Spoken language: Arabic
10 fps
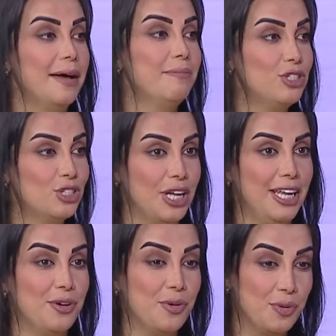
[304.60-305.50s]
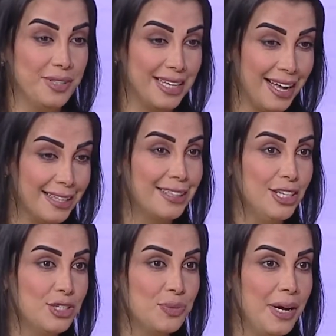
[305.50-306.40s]
مش جريء
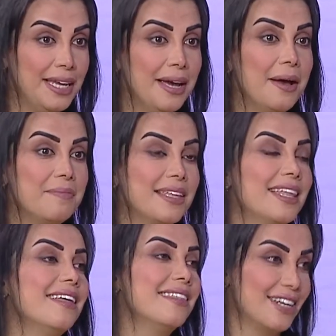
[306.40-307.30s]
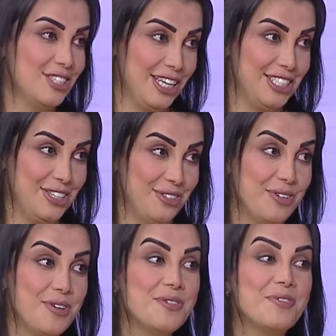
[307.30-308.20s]
وانتقدتيه شوي بتتاثر شخصيته
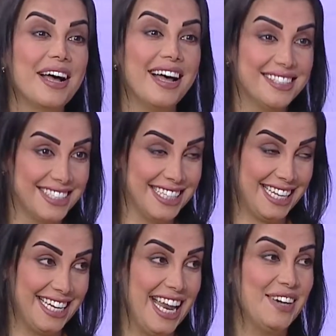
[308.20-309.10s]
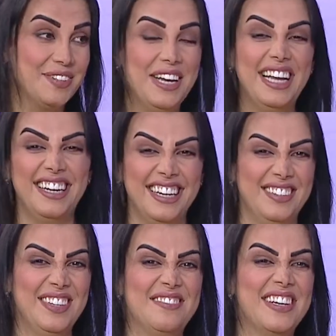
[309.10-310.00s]
وخاصه رح اقول هلا
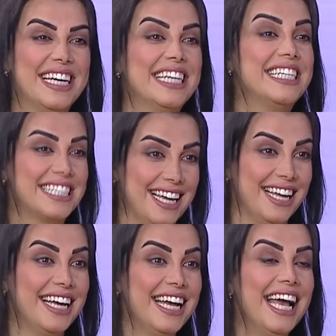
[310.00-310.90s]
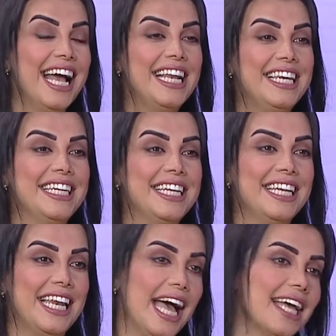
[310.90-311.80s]
اول مره النساء اللي
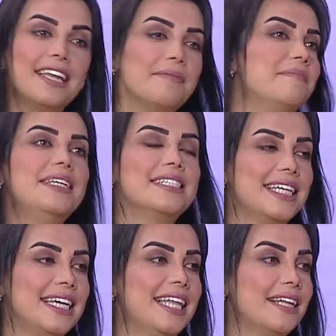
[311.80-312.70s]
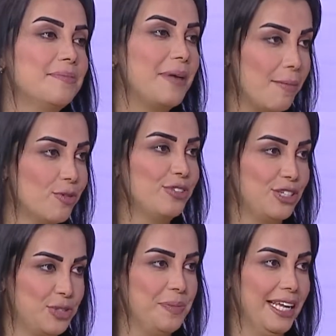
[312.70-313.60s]
لاغلب السيدات اللي بيعملوا
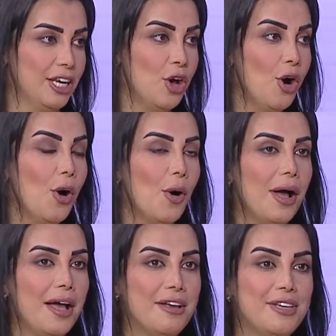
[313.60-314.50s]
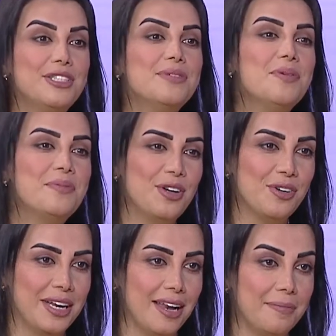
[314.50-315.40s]
تجميل آه، ينتبهوا من
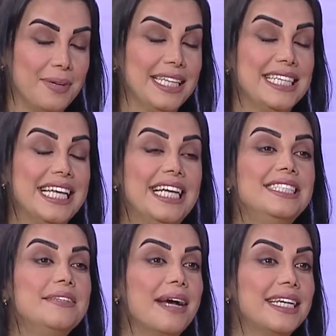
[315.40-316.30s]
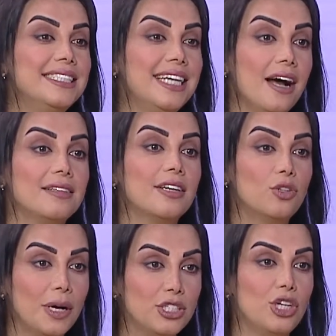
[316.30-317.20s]
اللون الابيض اذا انت ما كنت قادره
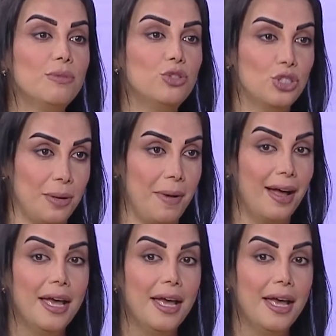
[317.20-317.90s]
تواجهي المجتمع